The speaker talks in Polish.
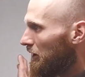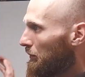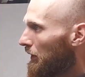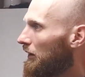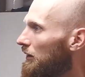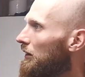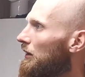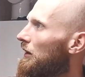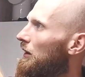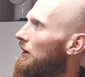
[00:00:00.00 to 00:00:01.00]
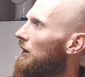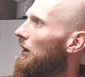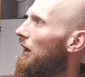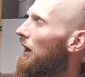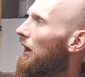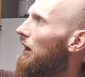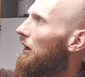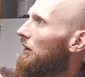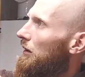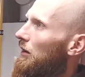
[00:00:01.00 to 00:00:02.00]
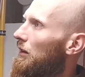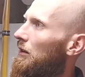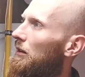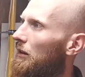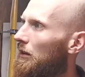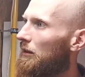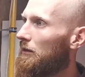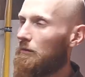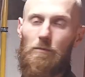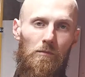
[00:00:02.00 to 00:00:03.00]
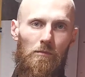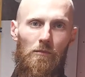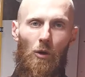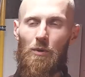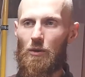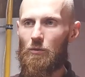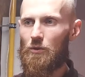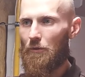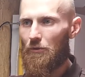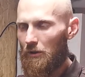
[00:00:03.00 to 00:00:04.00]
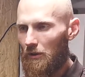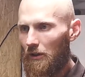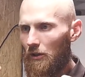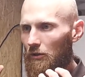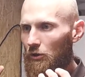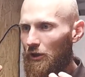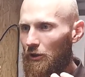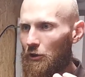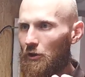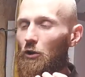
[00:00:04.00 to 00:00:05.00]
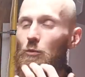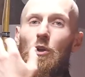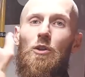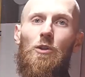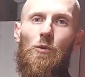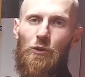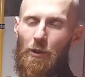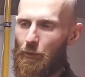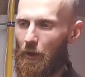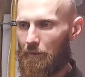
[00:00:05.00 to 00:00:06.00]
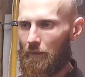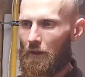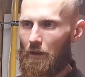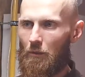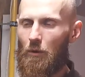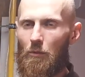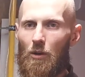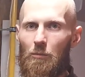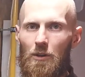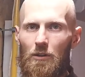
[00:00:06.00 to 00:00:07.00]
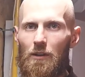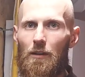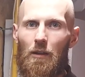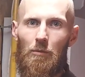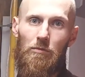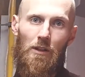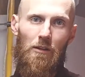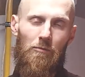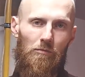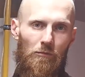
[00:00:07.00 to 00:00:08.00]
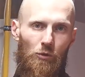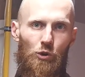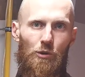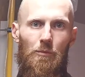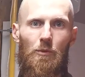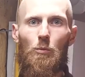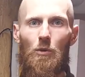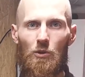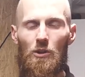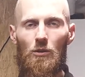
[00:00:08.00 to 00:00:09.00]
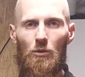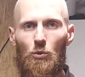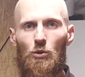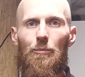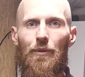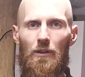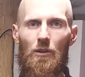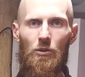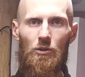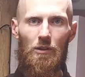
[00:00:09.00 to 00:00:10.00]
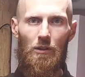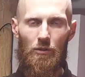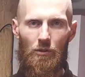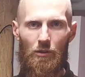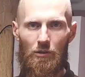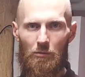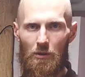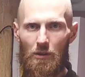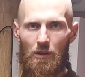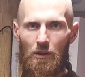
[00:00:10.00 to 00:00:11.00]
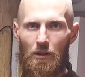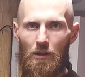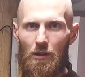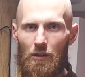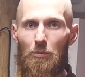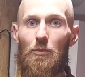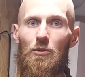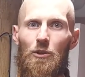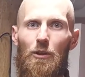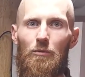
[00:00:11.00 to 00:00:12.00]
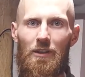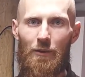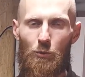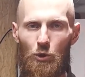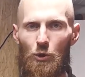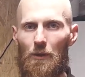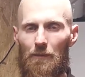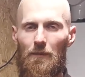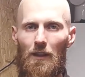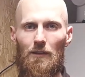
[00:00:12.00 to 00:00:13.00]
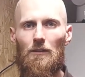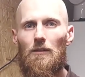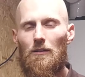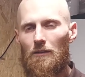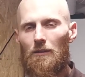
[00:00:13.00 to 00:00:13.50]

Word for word: ciepła, a um, obiegów grzewczych czy, też odbiorników ciepła. Bo mogą mieć one jakby w takim dużym uproszczeniu różne prędkości i chodzi o to, żeby, żeby po prostu się nie kłóciły. Tak